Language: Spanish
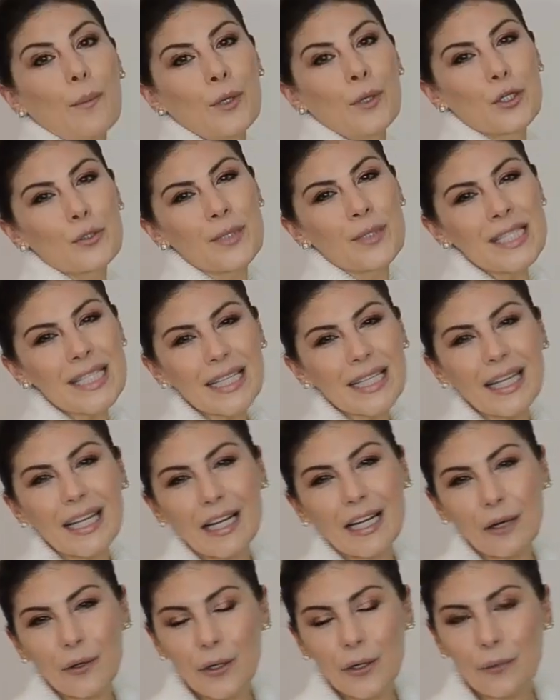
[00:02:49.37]
Bueno, os voy a
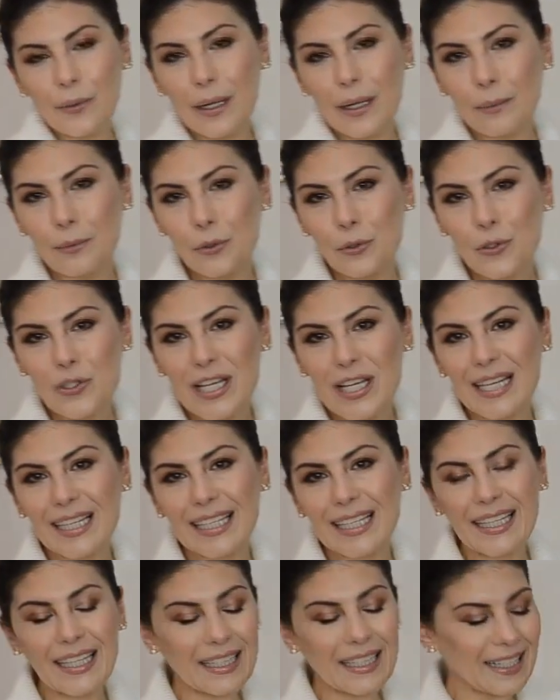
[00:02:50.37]
enseñar ahora una blusa
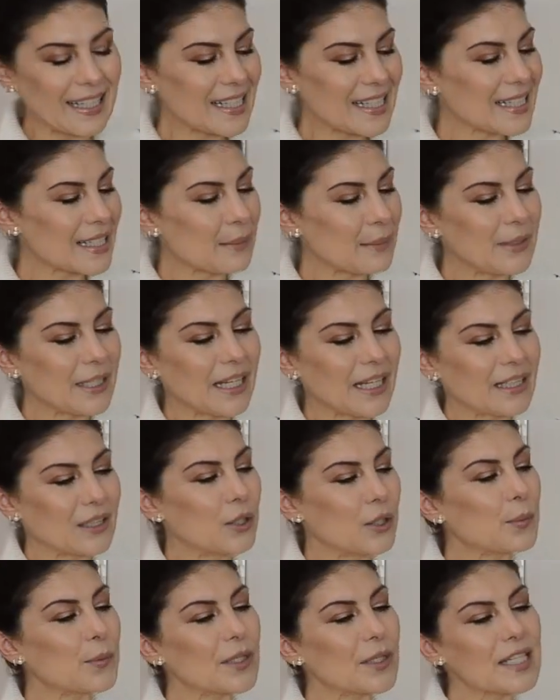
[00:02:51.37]
que es que mirad,
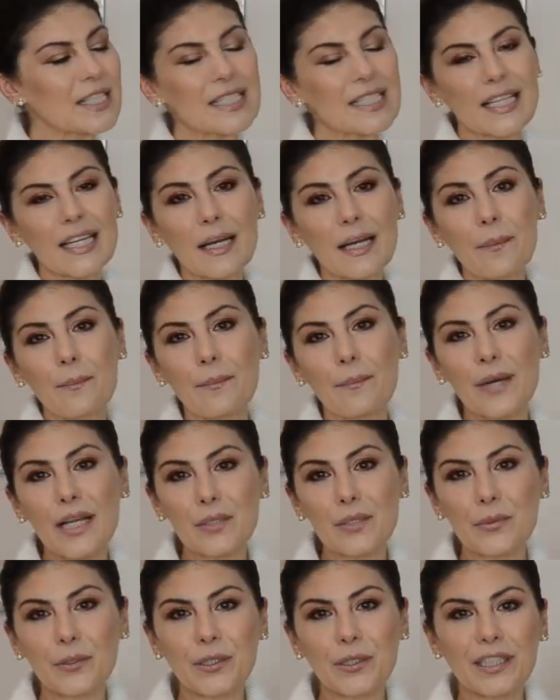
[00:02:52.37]
no puede ser
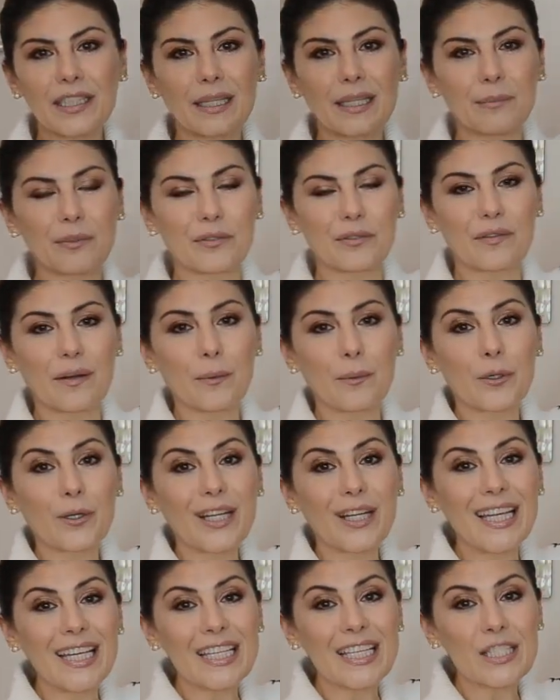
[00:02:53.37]
más bonita, por
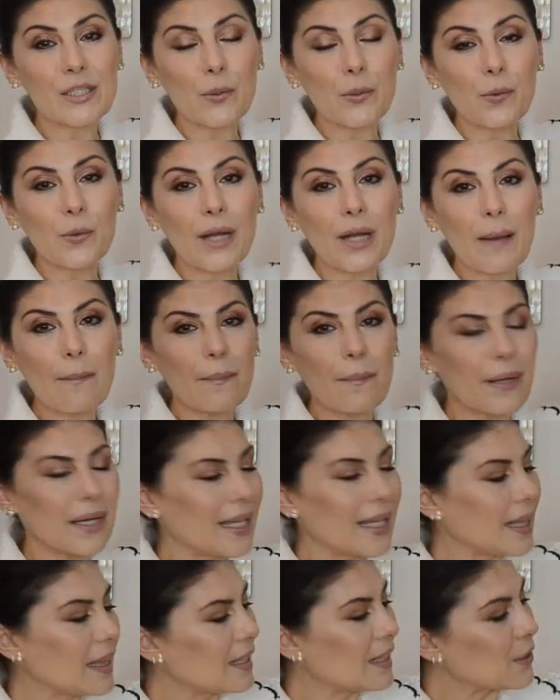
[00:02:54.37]
favor. Es una
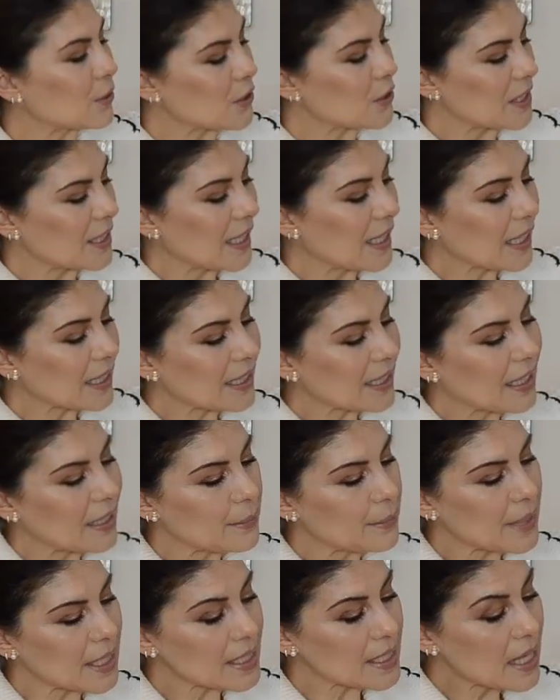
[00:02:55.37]
preciosidad y
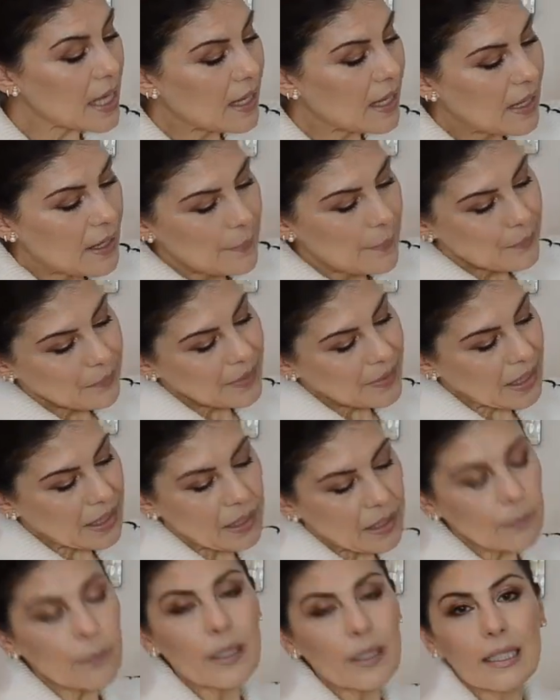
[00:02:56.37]
además...
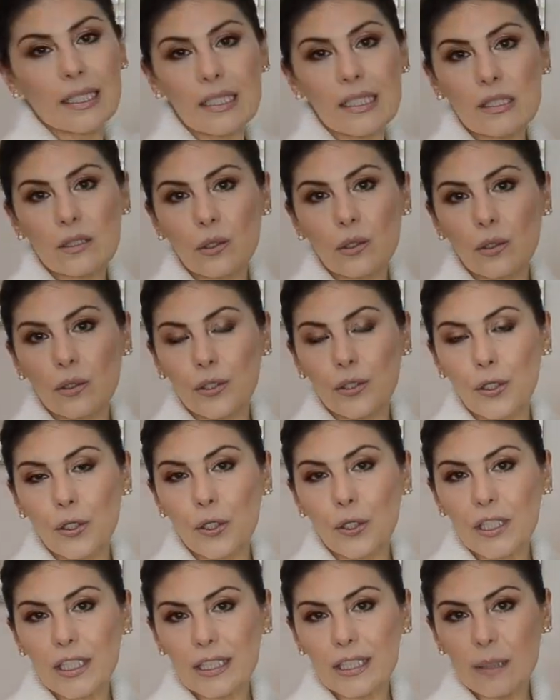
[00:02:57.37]
Decidme que esto
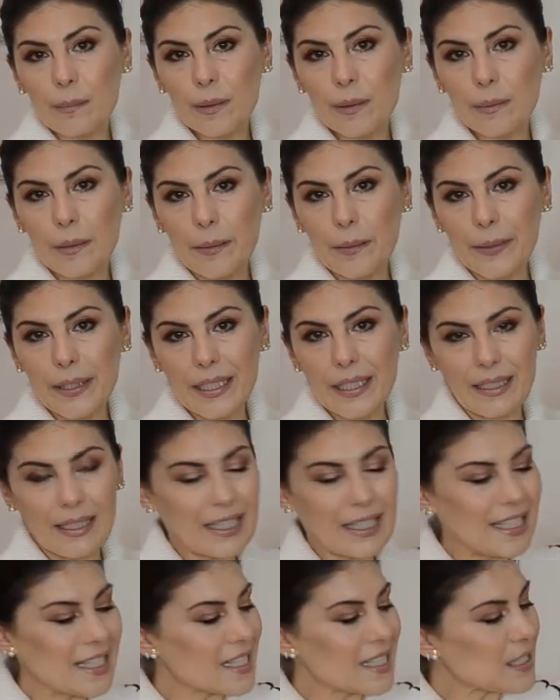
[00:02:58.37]
no grita
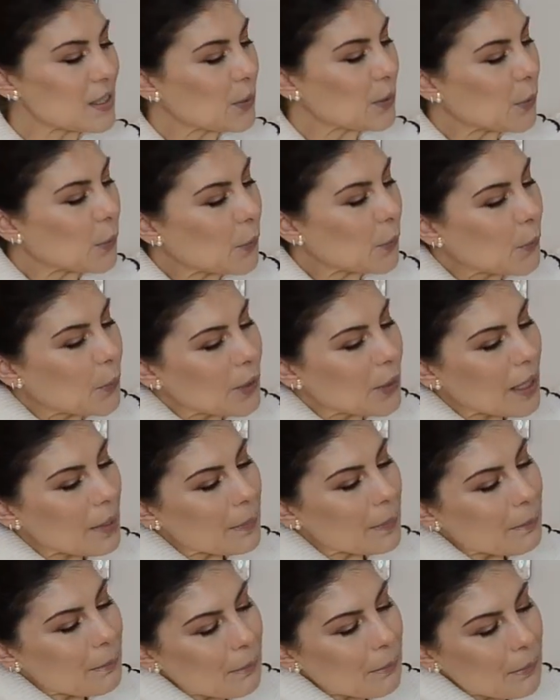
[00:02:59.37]
primavera, es
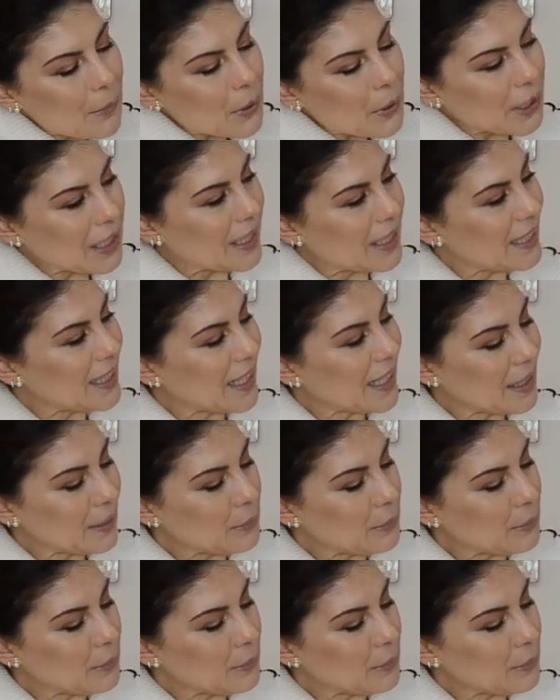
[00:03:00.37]
una monería de